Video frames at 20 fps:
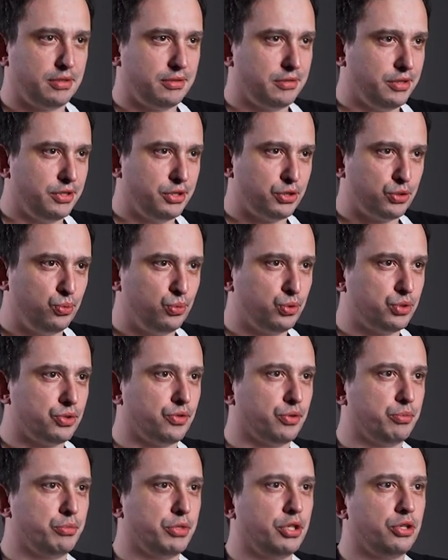
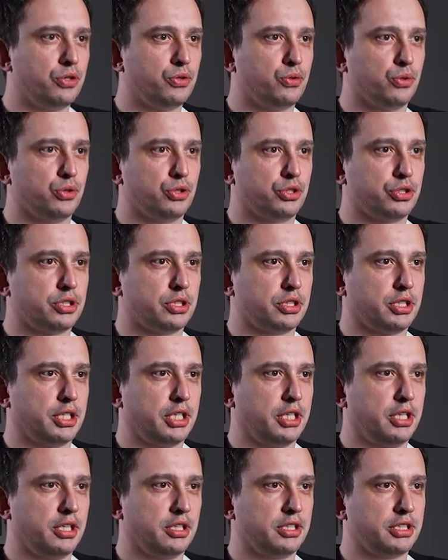искусства мне не хочется.
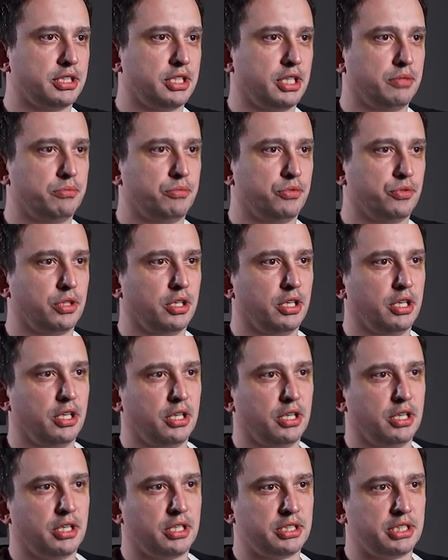Хотелось как бы вот
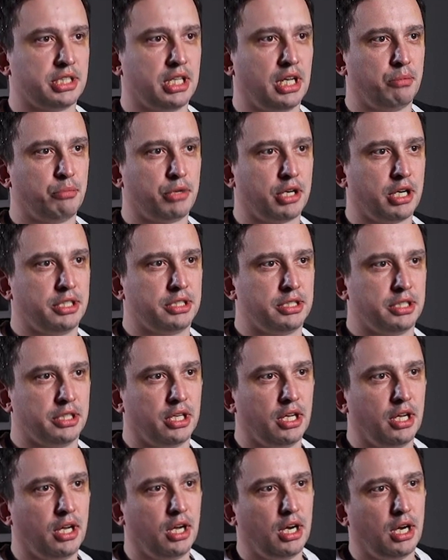разнообразить.
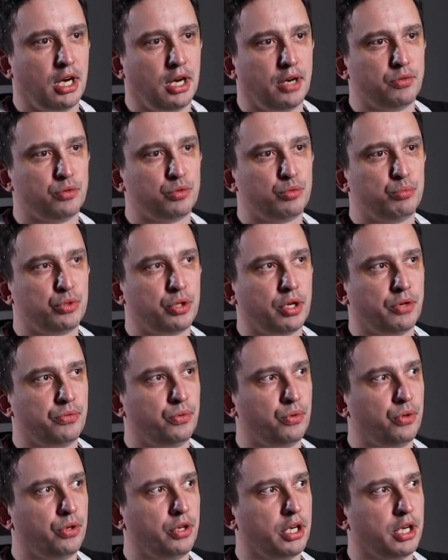А вот
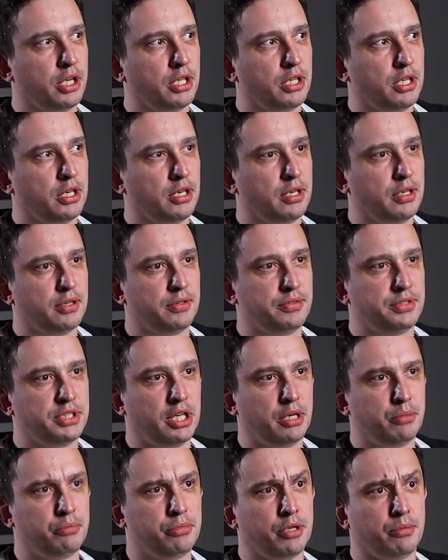бутафория, она
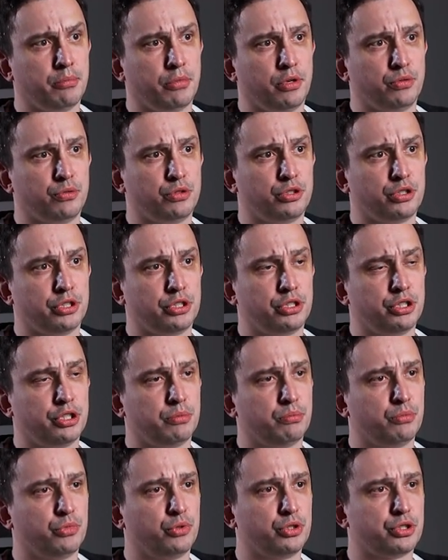всеобъемлющая.
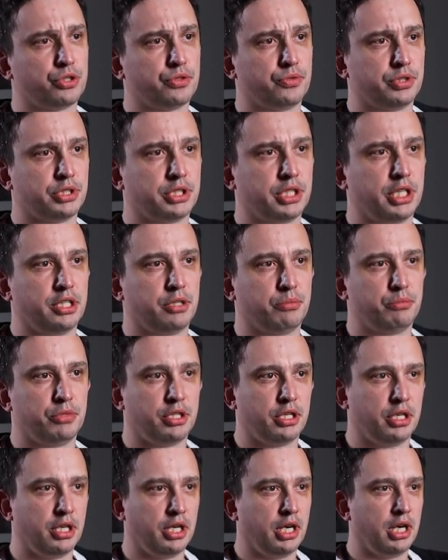Чем больше вы знаете
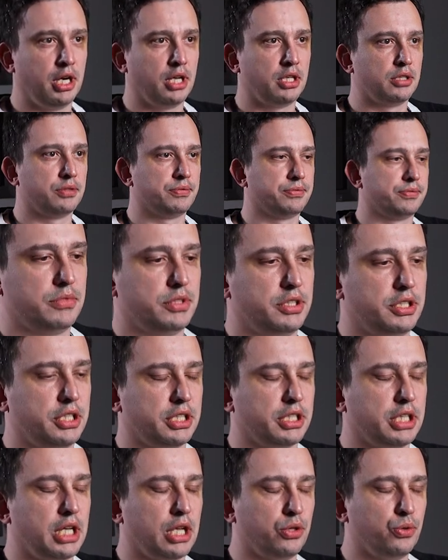материалов,
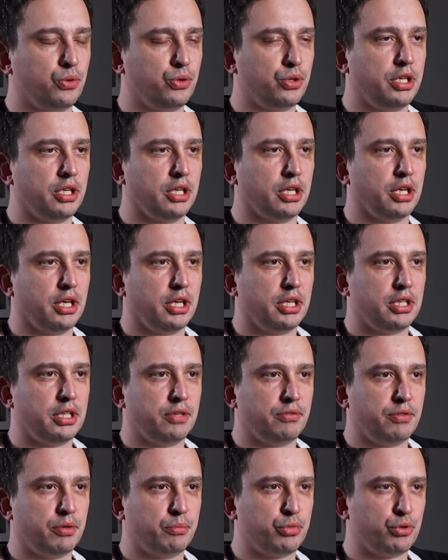технологий, тем
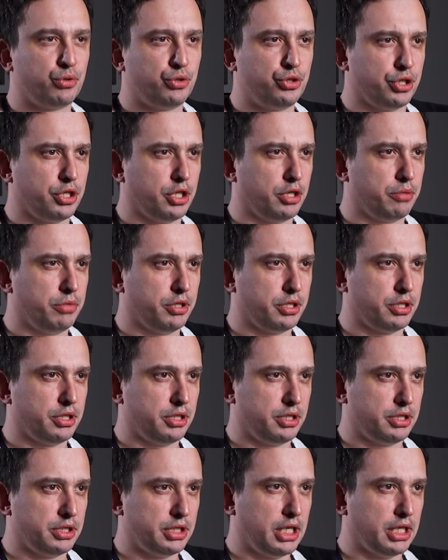вам проще как бы это
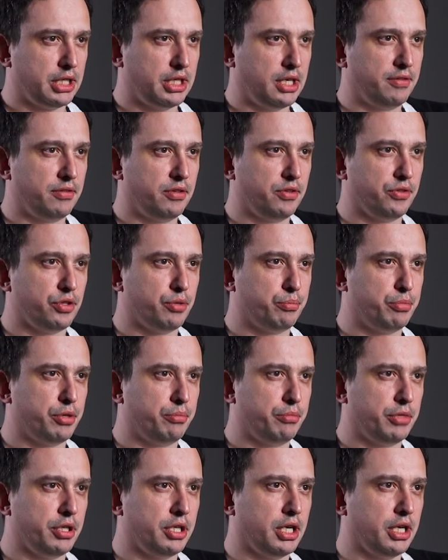изготавливать и
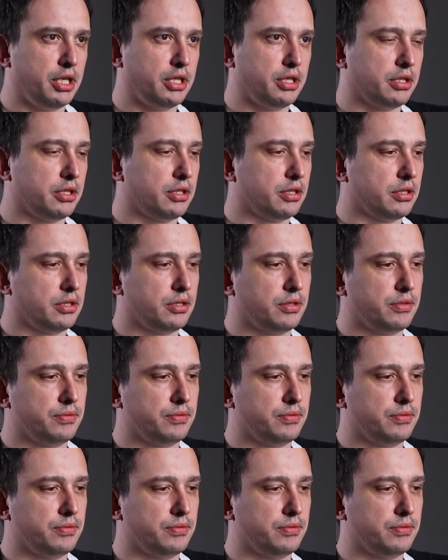применять это